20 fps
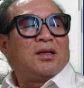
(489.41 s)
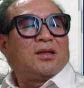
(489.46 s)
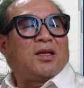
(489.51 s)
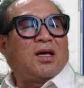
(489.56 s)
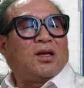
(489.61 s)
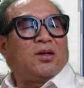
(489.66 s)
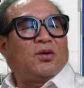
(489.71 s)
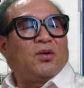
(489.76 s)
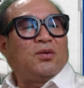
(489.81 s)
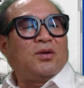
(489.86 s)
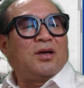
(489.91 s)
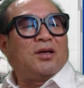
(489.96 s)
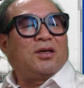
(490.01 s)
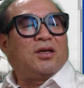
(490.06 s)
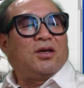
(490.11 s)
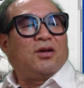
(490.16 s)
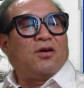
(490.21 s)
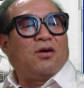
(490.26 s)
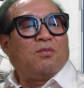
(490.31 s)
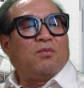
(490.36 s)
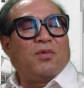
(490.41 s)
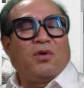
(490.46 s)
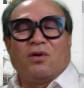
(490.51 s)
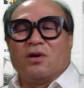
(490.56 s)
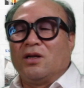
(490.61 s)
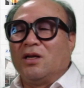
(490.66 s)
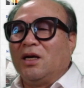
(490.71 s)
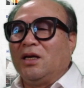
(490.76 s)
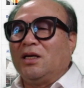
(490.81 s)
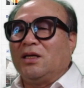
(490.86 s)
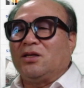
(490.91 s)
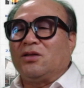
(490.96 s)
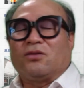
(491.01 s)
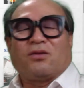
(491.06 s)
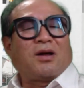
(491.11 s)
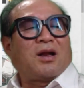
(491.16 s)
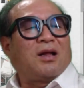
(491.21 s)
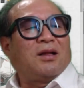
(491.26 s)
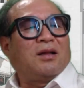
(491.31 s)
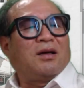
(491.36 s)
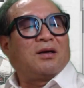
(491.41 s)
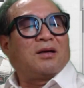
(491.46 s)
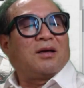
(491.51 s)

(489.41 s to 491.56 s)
대통령 기록물로 넘기지도 않는다